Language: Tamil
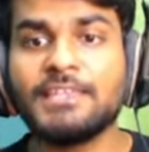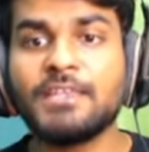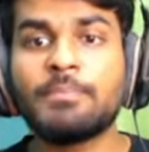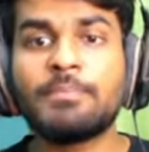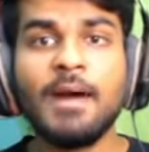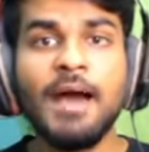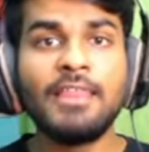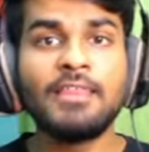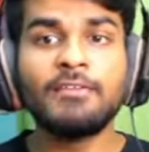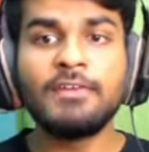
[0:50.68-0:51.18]
இந்த
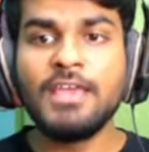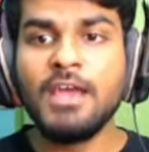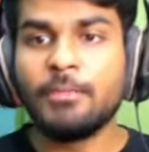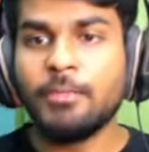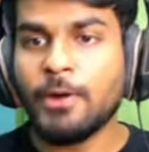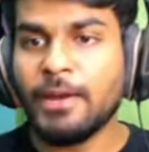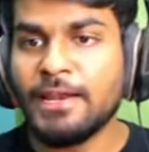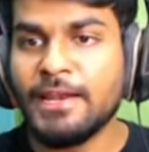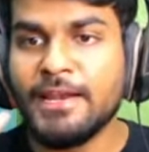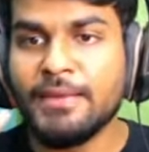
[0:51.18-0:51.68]
பாதை வழியாக
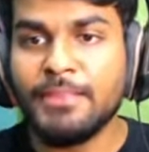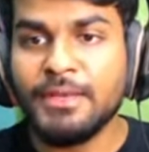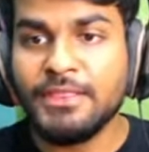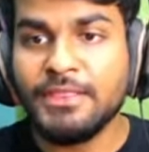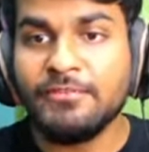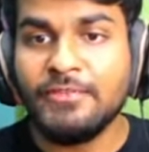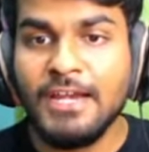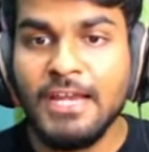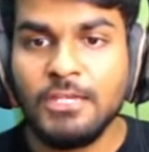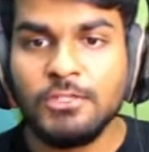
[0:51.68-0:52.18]
போனாலே நம்ம
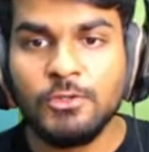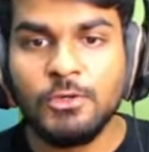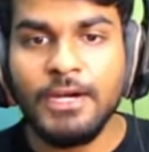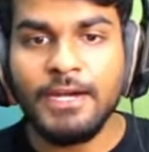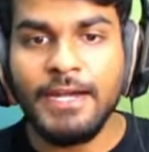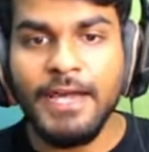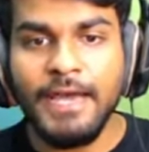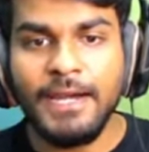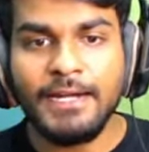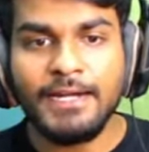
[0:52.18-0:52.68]
இந்த வில்லேஜுக்குள்ள
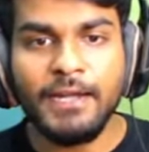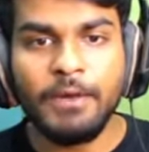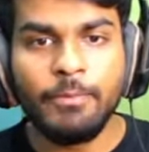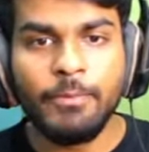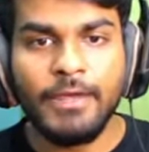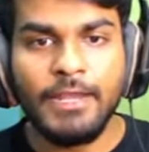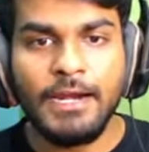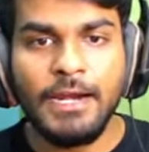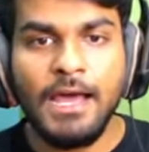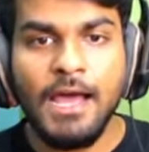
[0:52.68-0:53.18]
டேரக்டாக
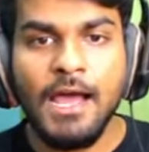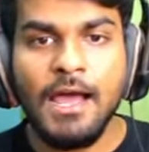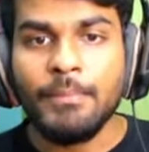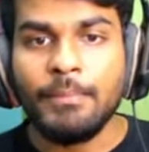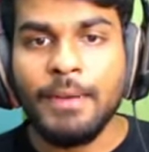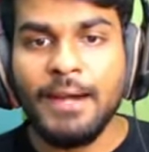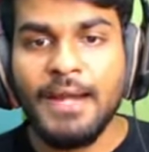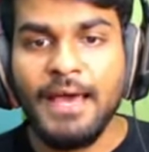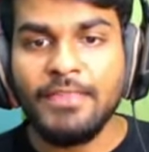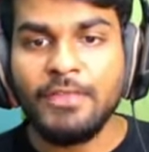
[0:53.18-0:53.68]
போயிடலாம்
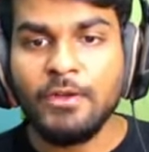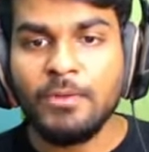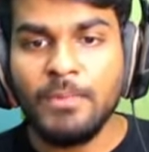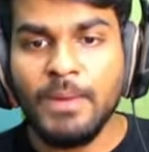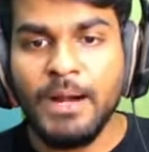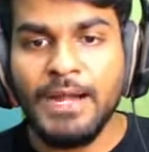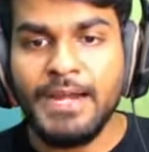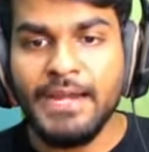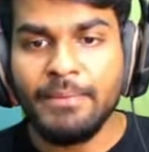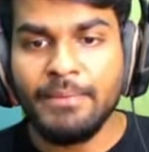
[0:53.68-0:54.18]
பட் அதுக்கு
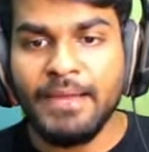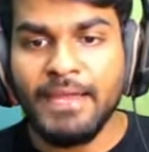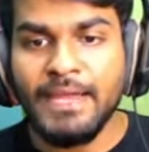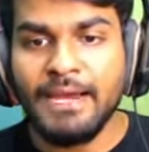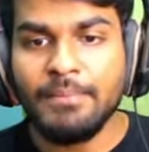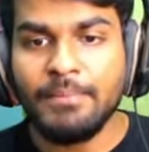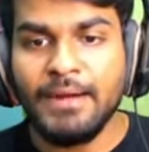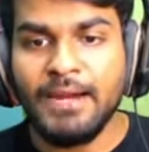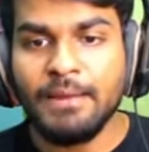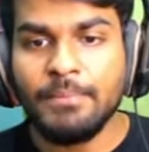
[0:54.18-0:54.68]
முன்னாடி நம்ம
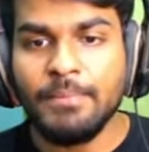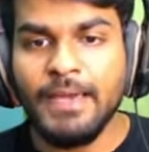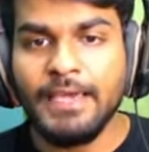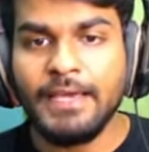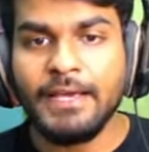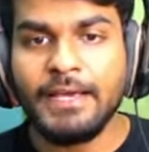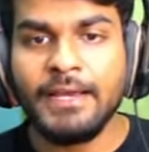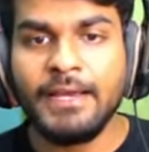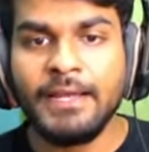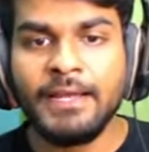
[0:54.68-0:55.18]
எலமண்டல்
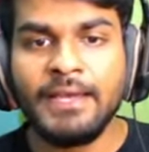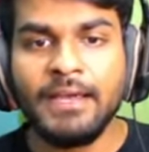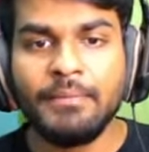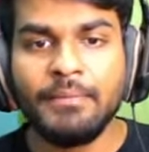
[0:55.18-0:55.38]
பைக் எங்கே இருக்கு